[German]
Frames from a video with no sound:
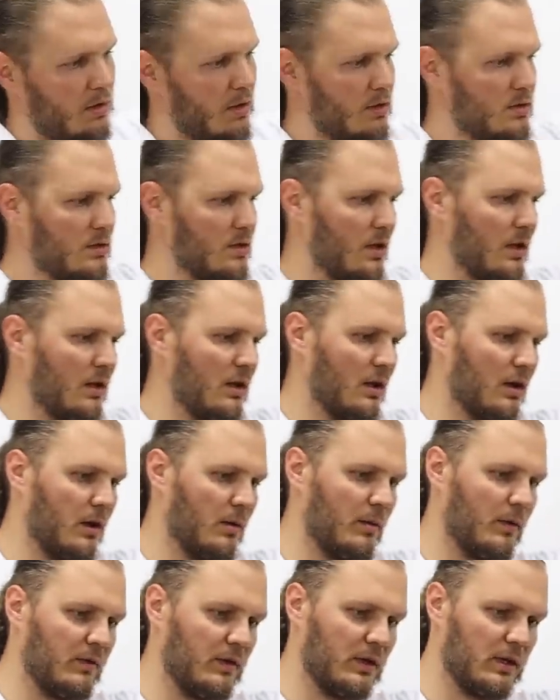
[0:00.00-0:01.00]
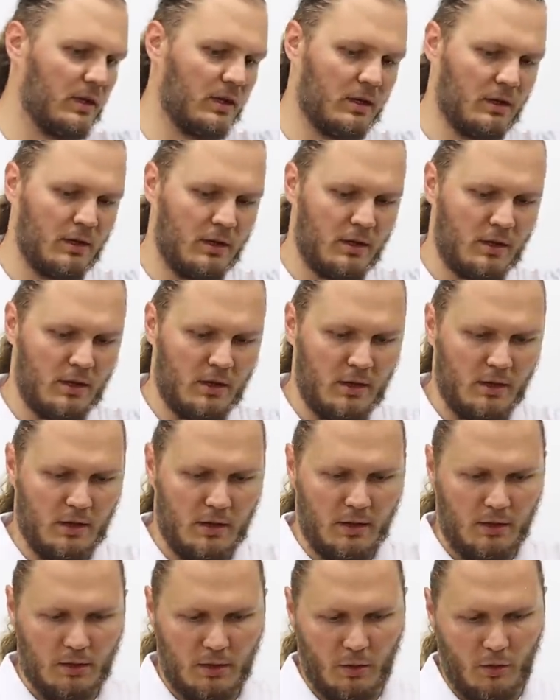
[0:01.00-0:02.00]
Das da hier kann man wieder
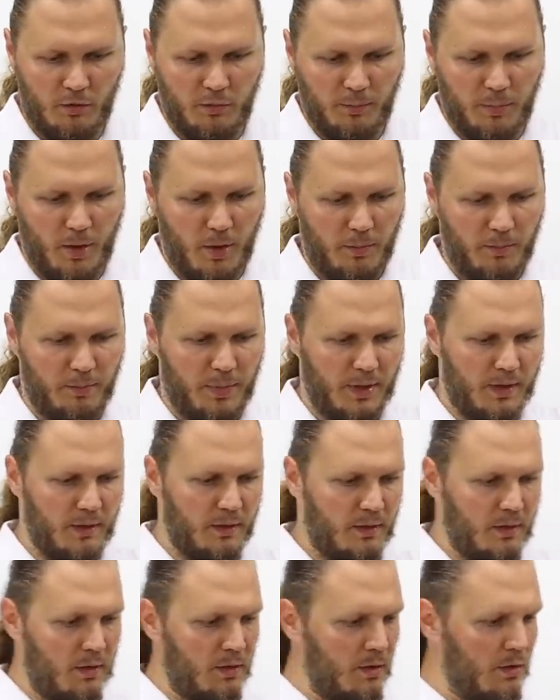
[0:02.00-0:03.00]
drauf pappen